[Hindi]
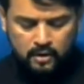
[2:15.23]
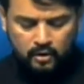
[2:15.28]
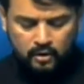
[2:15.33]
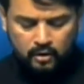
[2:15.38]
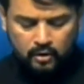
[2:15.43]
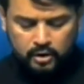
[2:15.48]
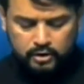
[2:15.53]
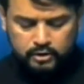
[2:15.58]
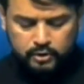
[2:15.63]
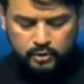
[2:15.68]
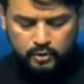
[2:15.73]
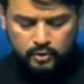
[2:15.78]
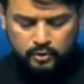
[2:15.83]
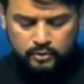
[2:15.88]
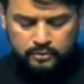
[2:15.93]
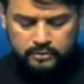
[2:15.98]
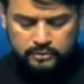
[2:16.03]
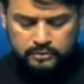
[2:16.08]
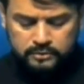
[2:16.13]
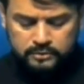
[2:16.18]
और जो
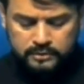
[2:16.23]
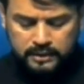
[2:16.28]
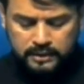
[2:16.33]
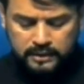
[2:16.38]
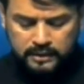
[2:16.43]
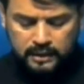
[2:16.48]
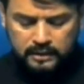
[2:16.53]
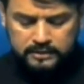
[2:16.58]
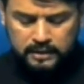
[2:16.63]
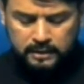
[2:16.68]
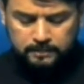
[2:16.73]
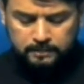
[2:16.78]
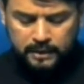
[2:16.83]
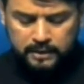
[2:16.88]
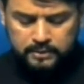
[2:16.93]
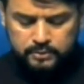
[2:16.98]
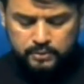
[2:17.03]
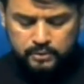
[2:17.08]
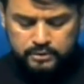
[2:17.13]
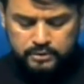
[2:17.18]
तेरह हजार
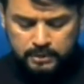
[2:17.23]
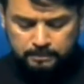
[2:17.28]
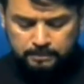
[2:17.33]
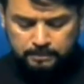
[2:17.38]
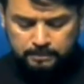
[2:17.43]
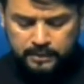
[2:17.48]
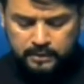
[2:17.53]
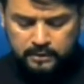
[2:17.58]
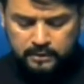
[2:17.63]
पाँच सौ छप्पन